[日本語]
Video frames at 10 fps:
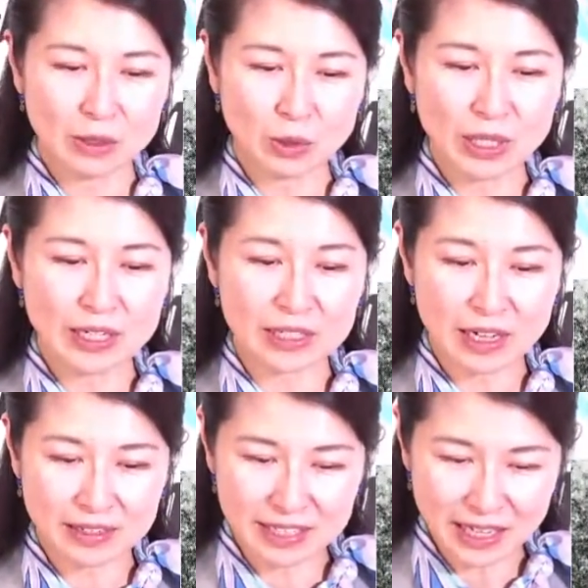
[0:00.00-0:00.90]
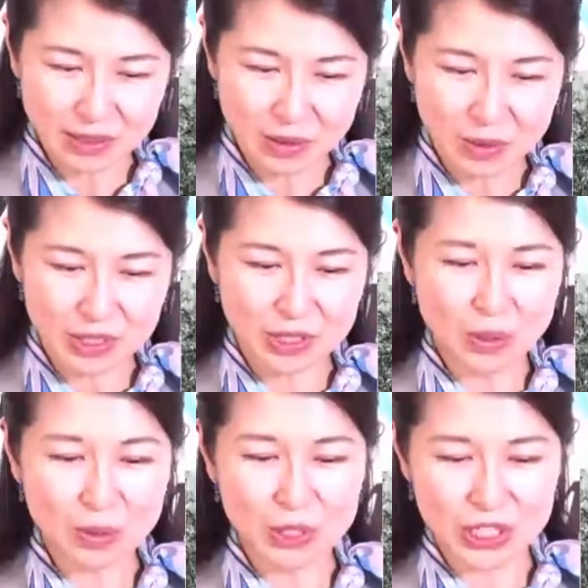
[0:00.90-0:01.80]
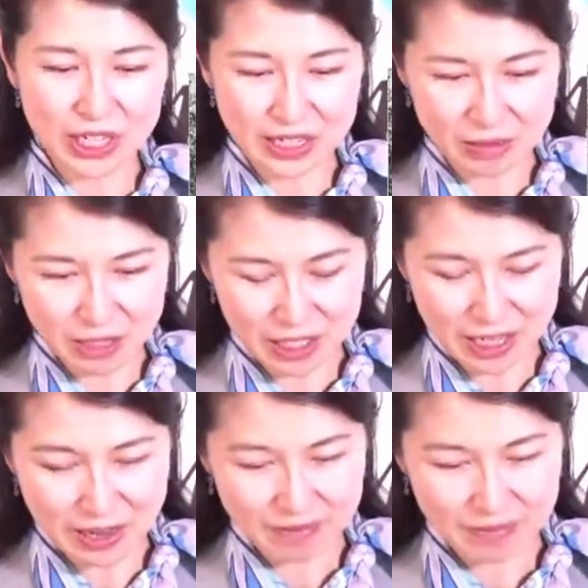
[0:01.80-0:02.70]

トネにたくさんのご馳走をしてやりました。